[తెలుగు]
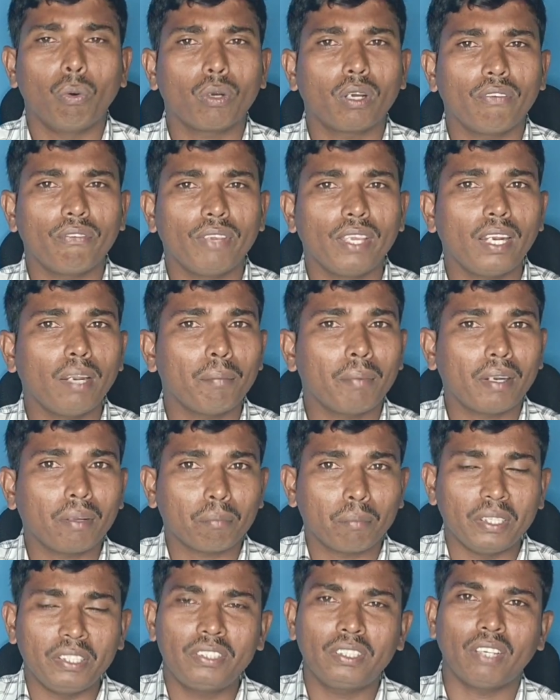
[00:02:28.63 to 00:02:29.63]
ఒకవేళ
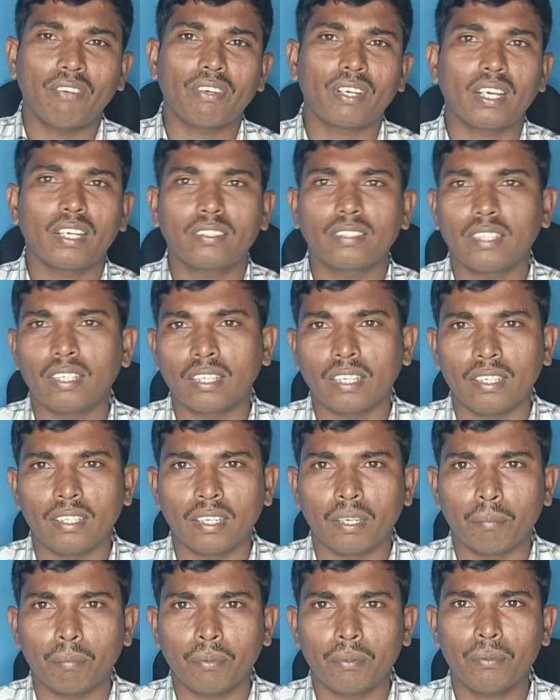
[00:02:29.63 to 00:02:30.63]
మనకు మంచి అవకాశాలు
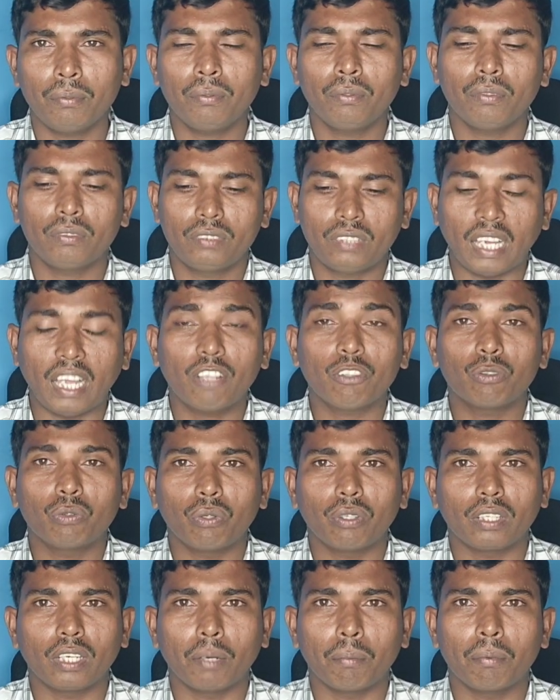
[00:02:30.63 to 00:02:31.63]
కలిగినప్పుడు ఛాన్స్
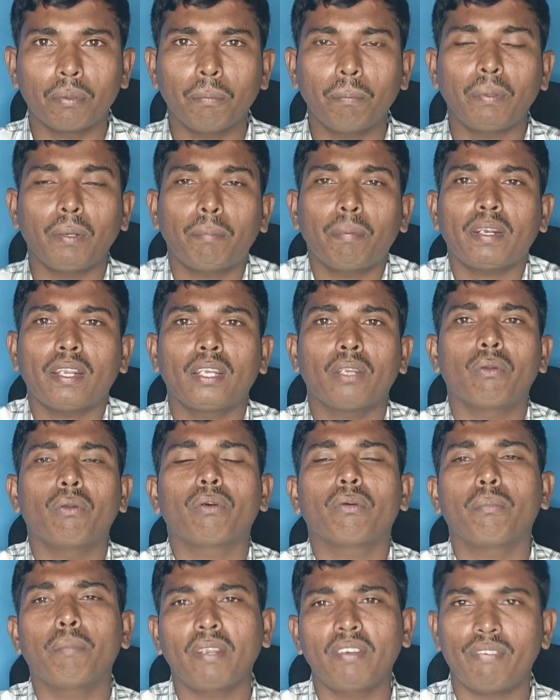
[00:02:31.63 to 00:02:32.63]
దొరికినప్పుడు ప్రిపేర్ అయిన
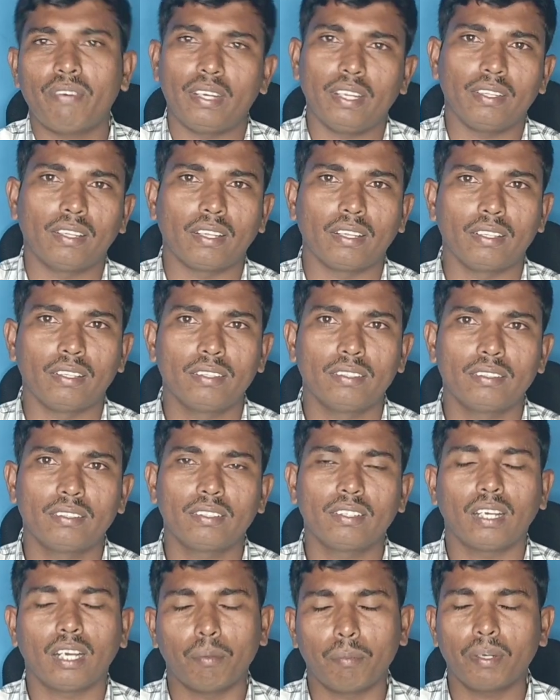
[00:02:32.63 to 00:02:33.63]
వాళ్ళకు బెనిఫిట్ అవుతుంది
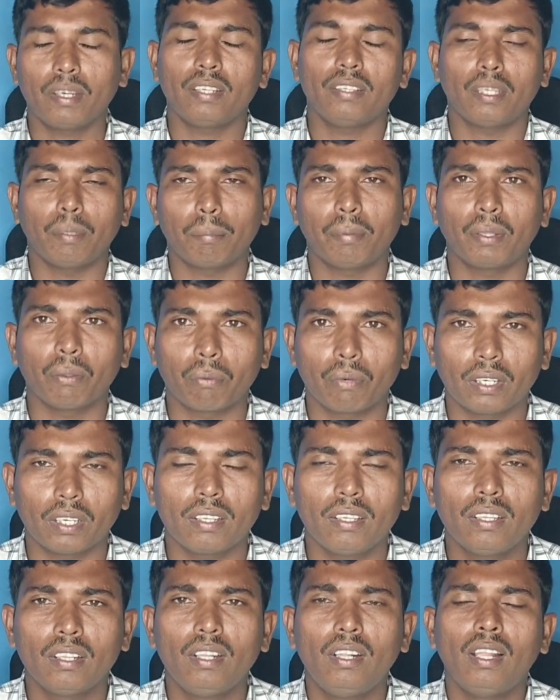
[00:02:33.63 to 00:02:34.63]
కాబట్టి నేను చెప్పేది ఒకటే